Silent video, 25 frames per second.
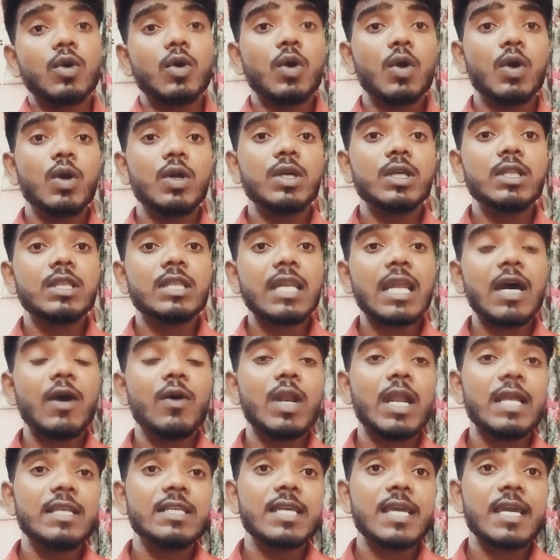तो
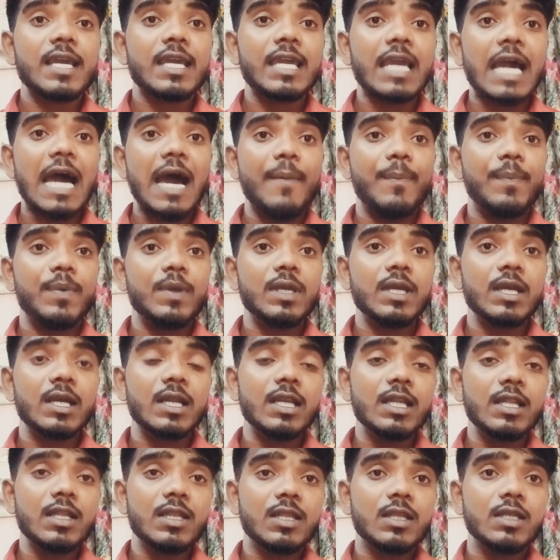इतना होना चाहिए कि आप
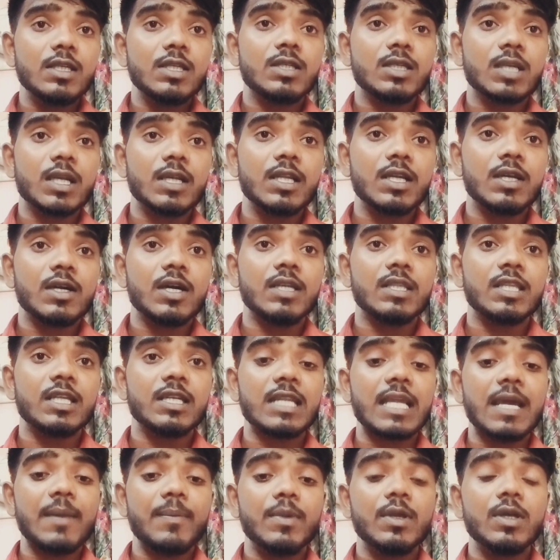इंग्लिश स्टडी
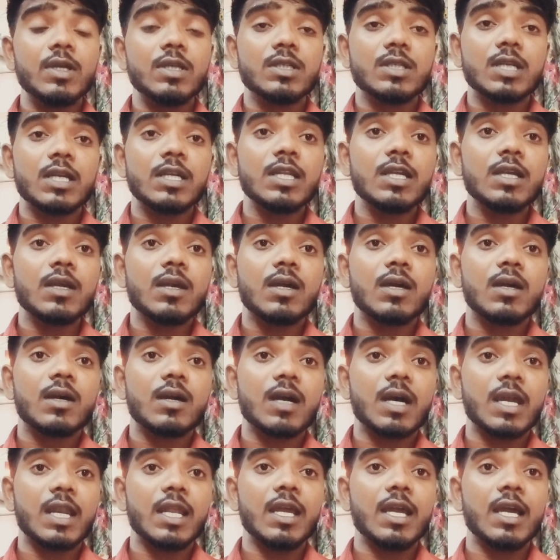करते टाइम स्टडी
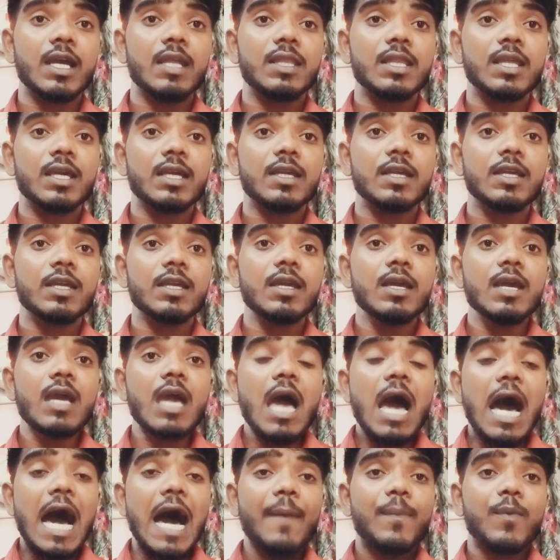करें ऐसे कि
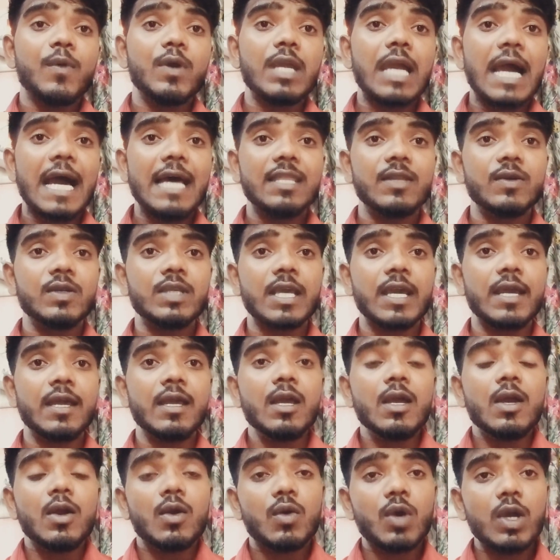आपको याद हो
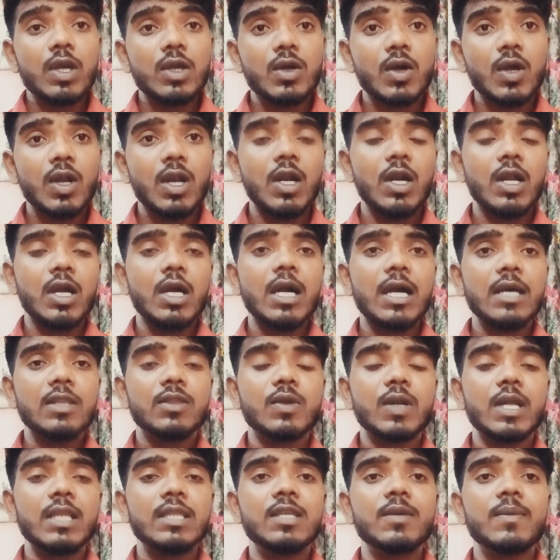जाए कोई कोई लड़का
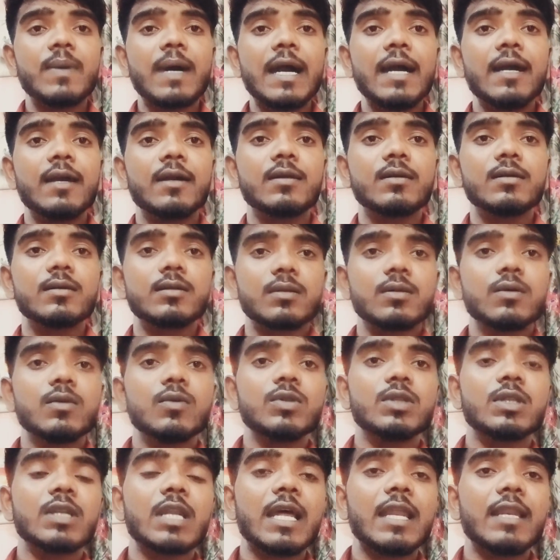का थोड़ा
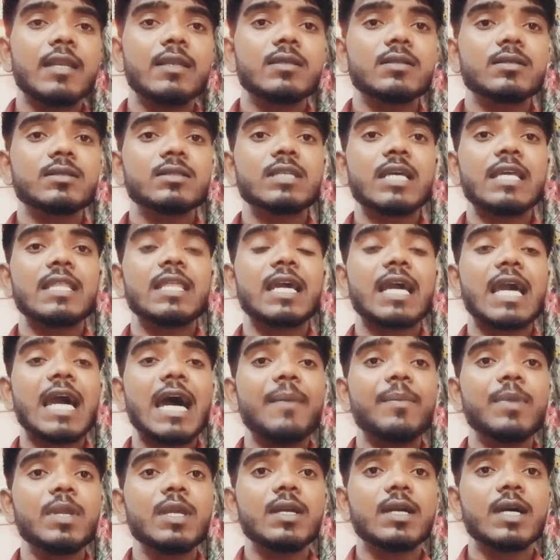दिमाग उतना ज़्यादा
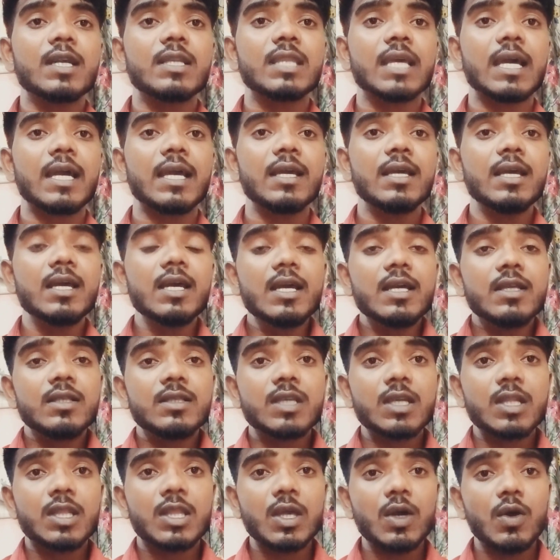काम नहीं करता है
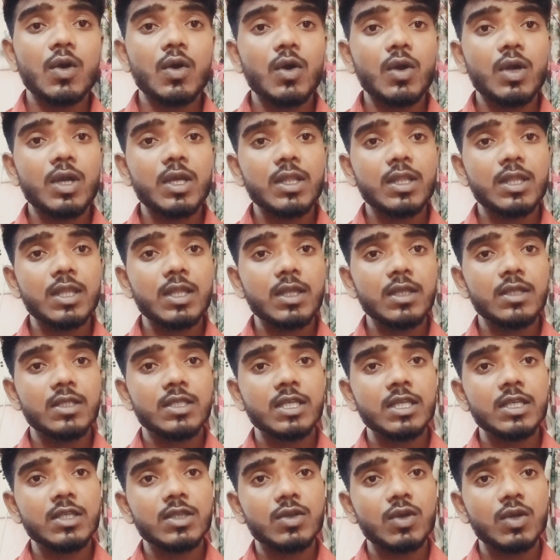जिससे वो किसी
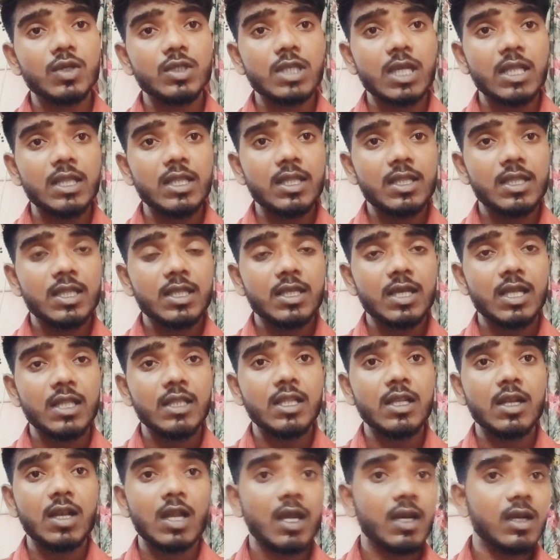चीज़ को जल्दी से
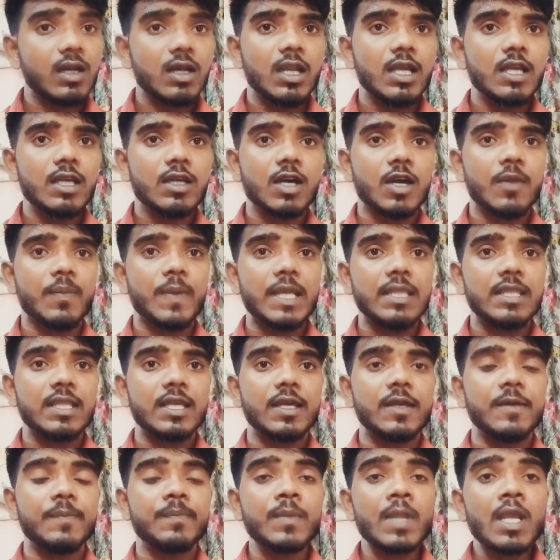जल्दी लर्न नहीं कर
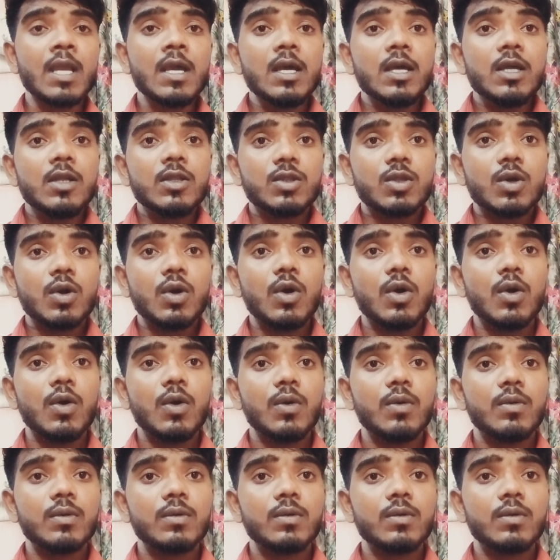पाते हैं तो